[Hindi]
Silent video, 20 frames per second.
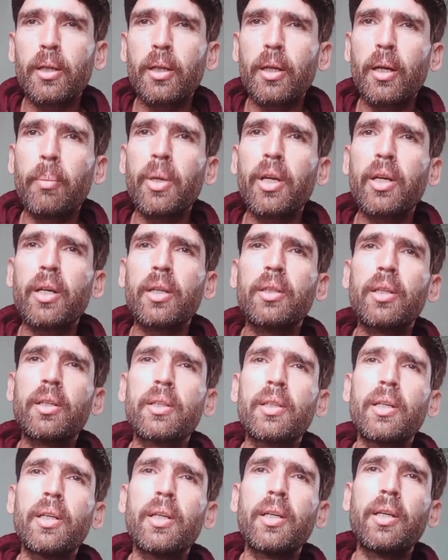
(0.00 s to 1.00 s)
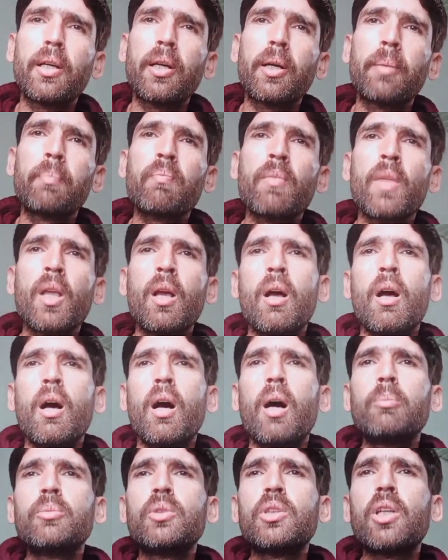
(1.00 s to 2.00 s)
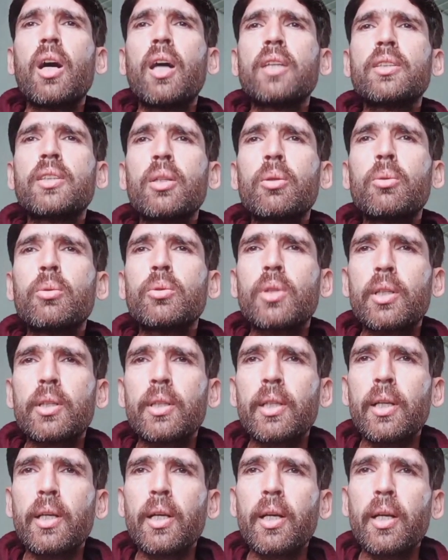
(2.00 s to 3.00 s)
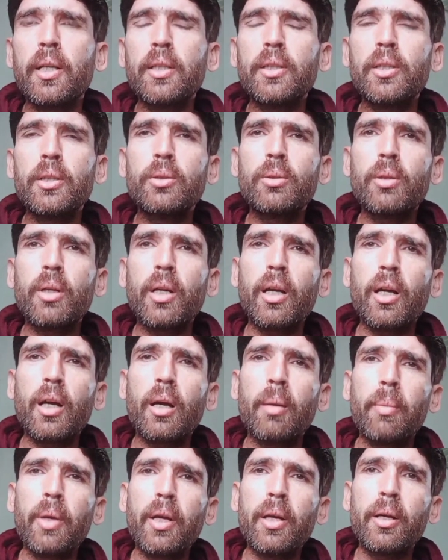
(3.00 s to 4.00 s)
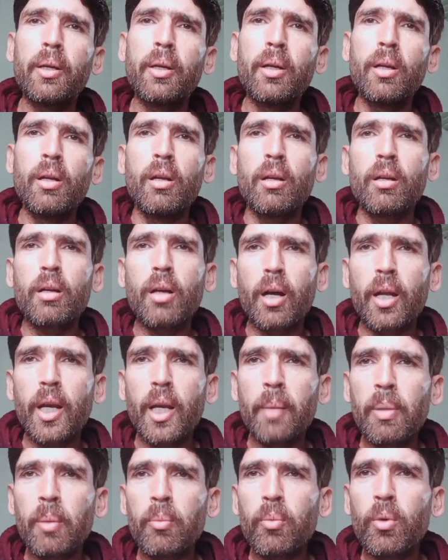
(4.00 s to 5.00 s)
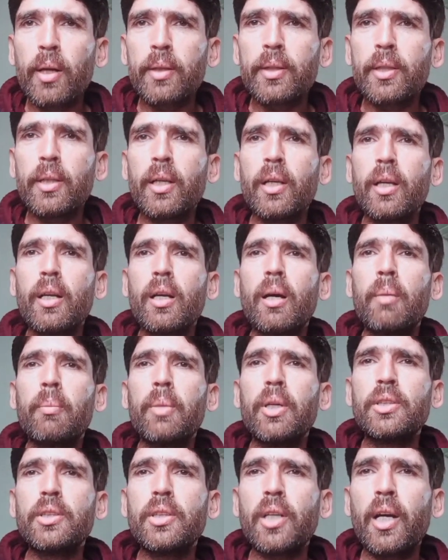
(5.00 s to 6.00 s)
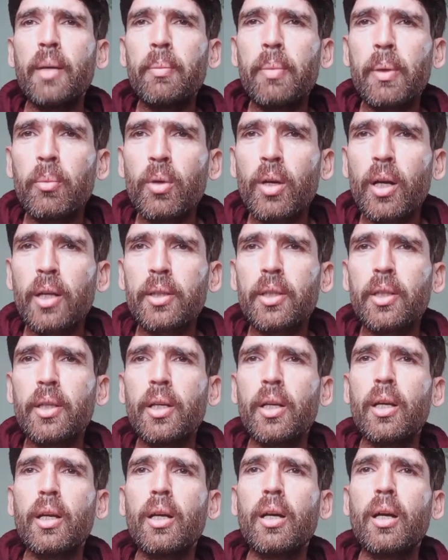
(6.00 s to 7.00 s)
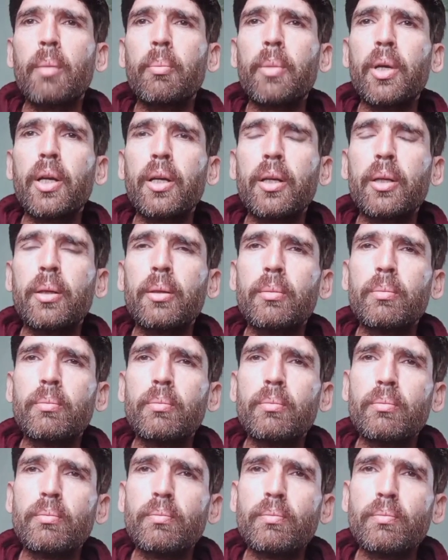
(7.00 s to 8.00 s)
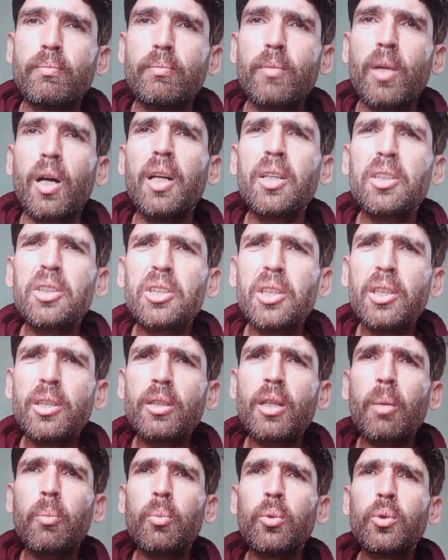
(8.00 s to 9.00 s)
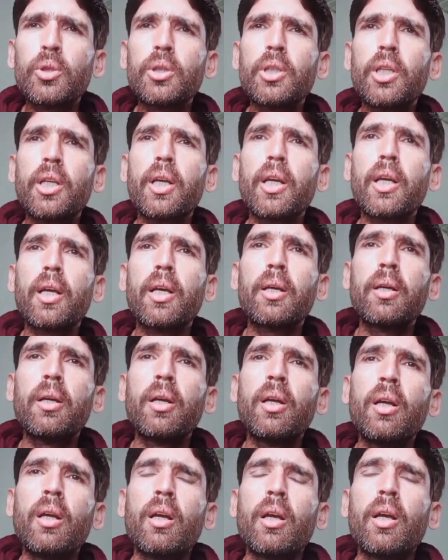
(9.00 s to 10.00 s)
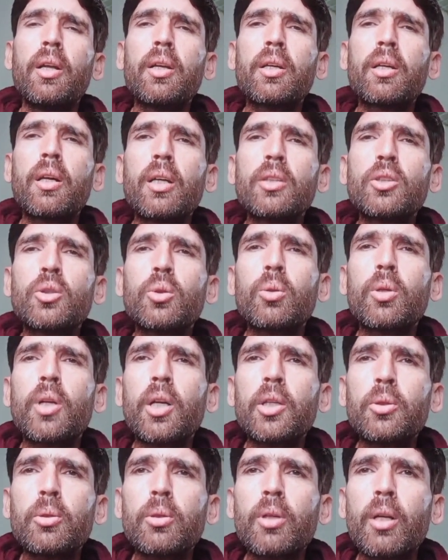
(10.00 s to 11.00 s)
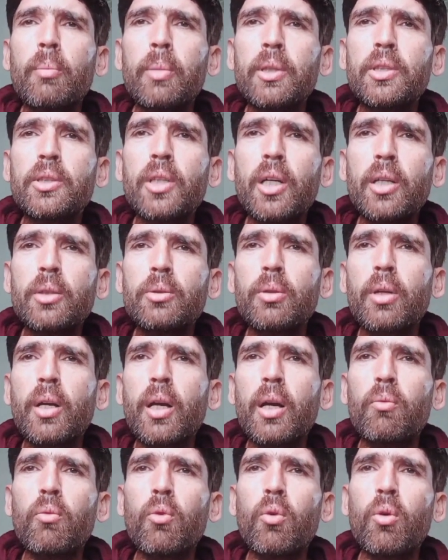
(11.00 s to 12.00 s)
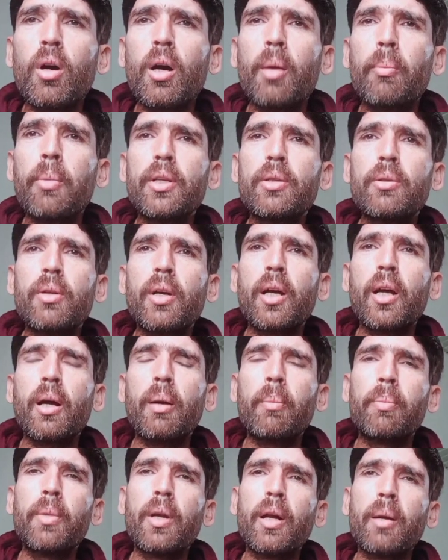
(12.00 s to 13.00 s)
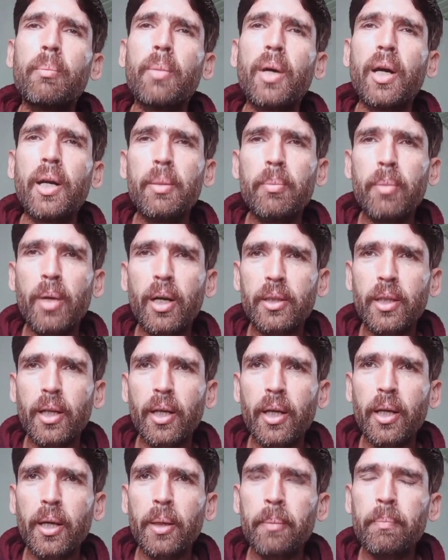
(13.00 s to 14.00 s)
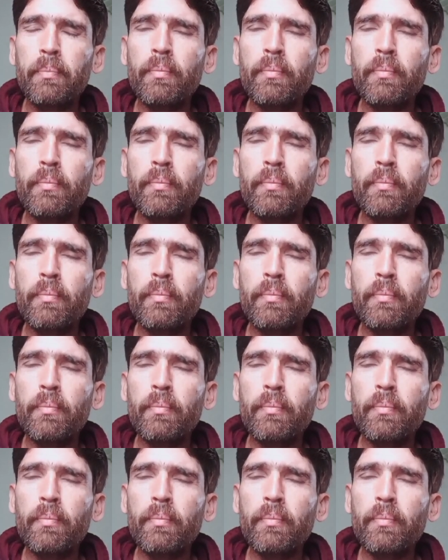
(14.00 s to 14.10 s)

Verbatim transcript: हमें कदर दे रहे हैं हम जहाँ से गुज़रते हैं ये जो है हमें खाने पे बुलाते हैं हमें चाय पे बुलाते हैं हमें हम्म, हर चीज़ का पूछते हैं इनका छोटा छोटा बच्चा जो है वो हमें जो है अपना भाई मानता है